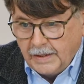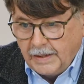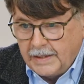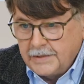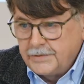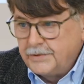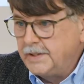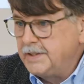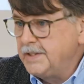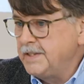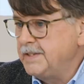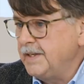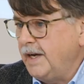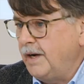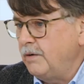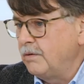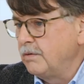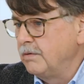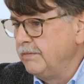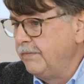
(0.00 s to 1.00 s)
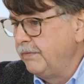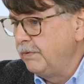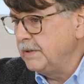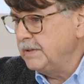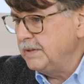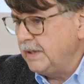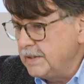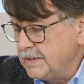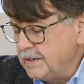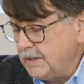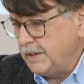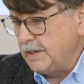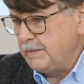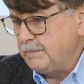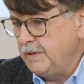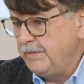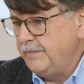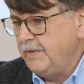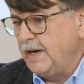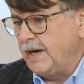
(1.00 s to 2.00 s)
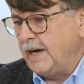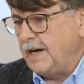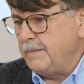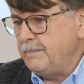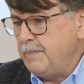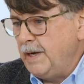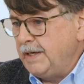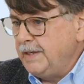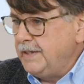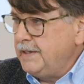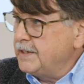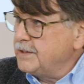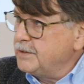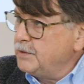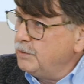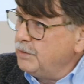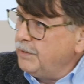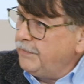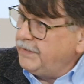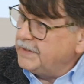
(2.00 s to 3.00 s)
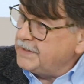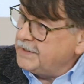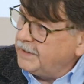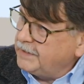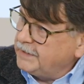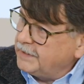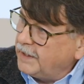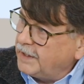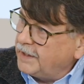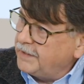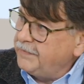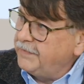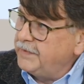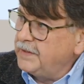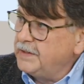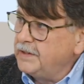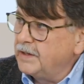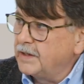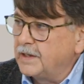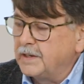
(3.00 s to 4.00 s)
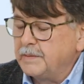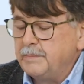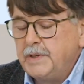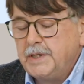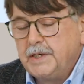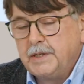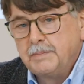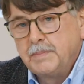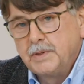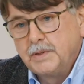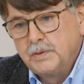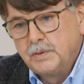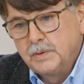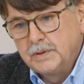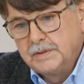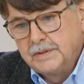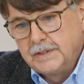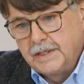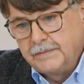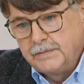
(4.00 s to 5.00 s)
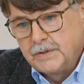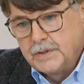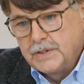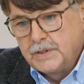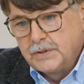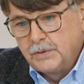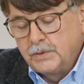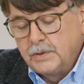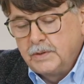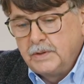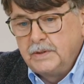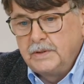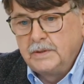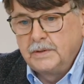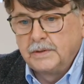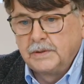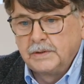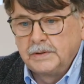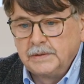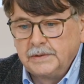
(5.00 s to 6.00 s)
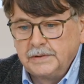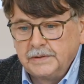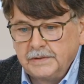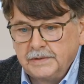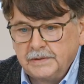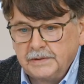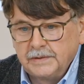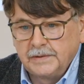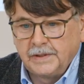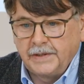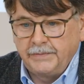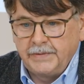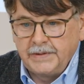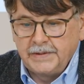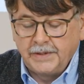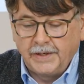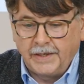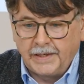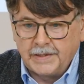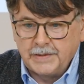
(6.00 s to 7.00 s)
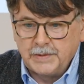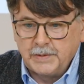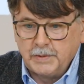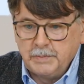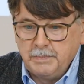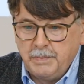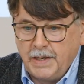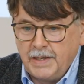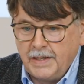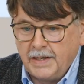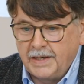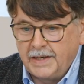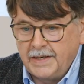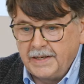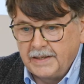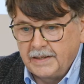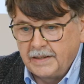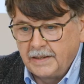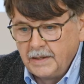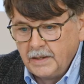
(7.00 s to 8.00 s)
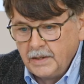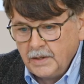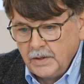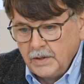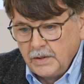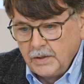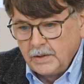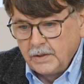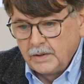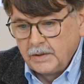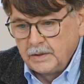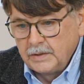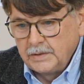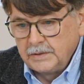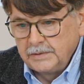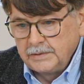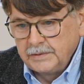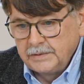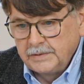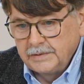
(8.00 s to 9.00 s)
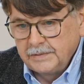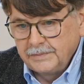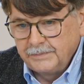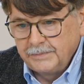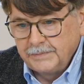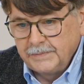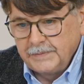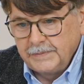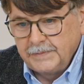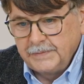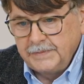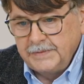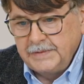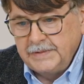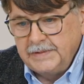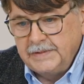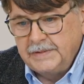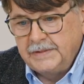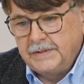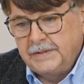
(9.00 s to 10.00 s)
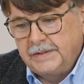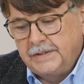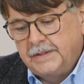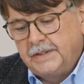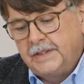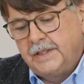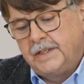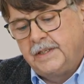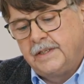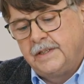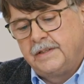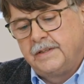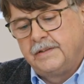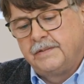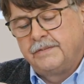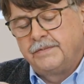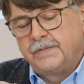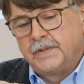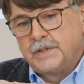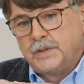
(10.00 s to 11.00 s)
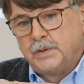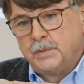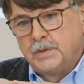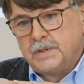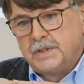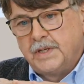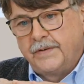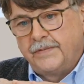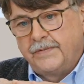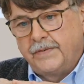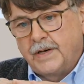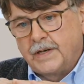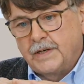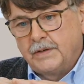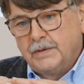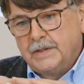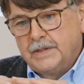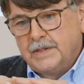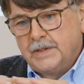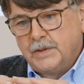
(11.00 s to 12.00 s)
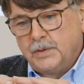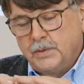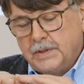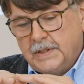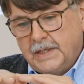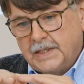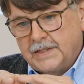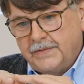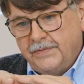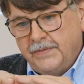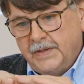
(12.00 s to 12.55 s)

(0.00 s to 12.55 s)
Also das ist auch ein Vorteil, sage ich mal. Wir arbeiten ja so ungefähr seit drei, vier Jahren mit den Produkten Rebosol und Revitrex und Balaya und die Versuchserfahrungen so, dass